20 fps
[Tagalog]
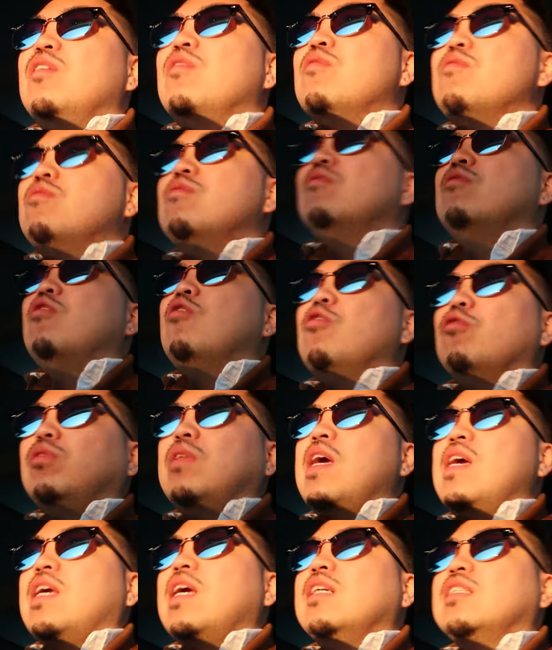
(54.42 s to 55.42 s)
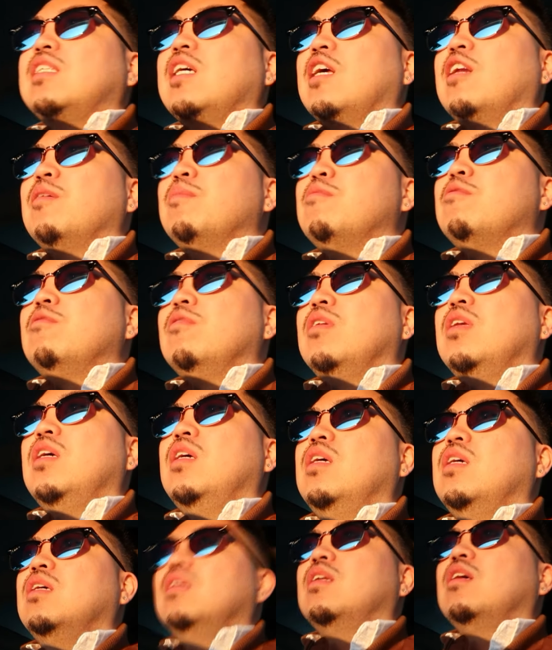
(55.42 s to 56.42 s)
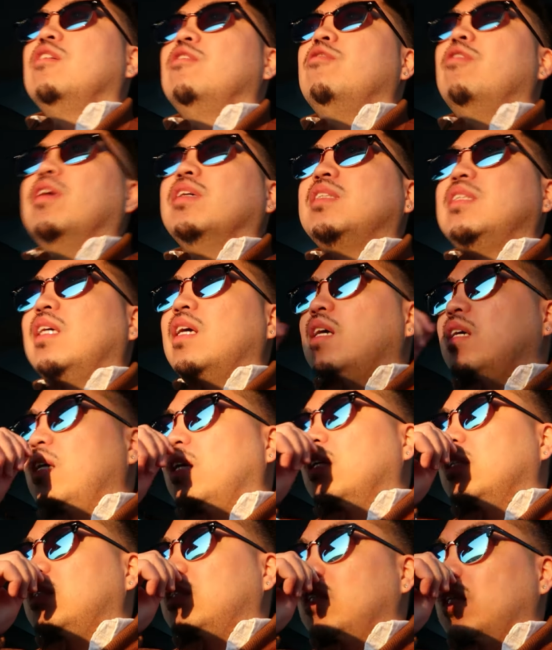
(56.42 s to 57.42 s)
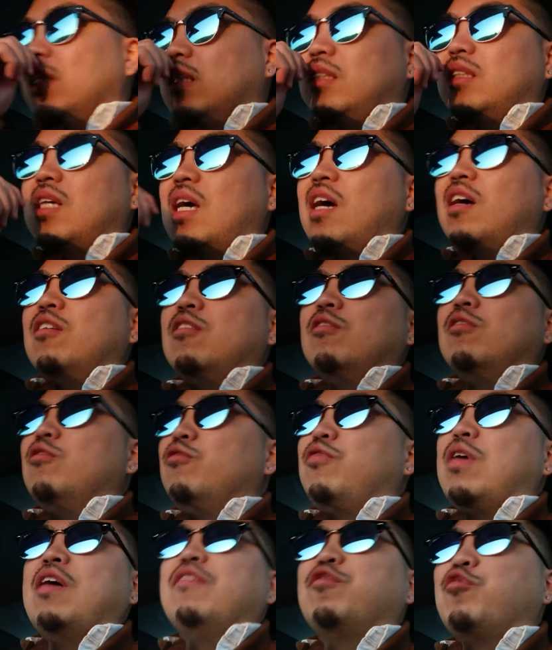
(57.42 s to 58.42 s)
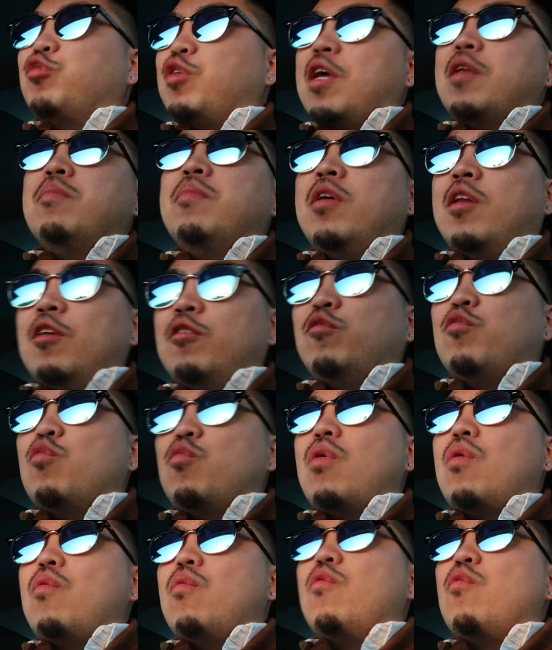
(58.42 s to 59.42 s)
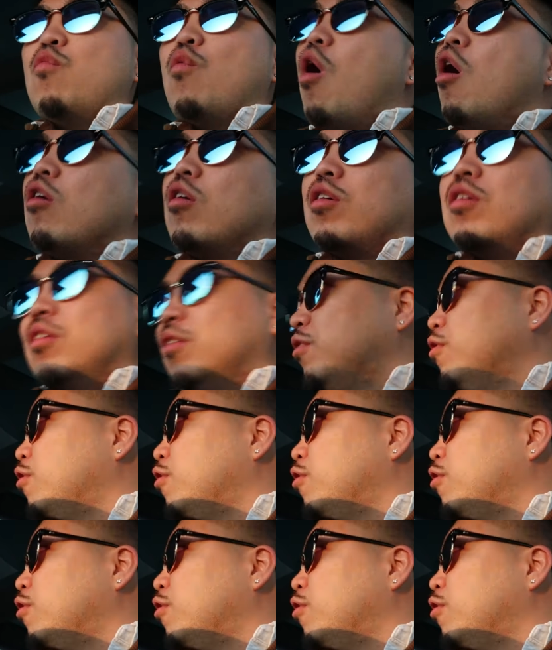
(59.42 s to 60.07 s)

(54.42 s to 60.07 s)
yung oath taking ceremony ng USCIS is I don't know, 5 to 10 minute walk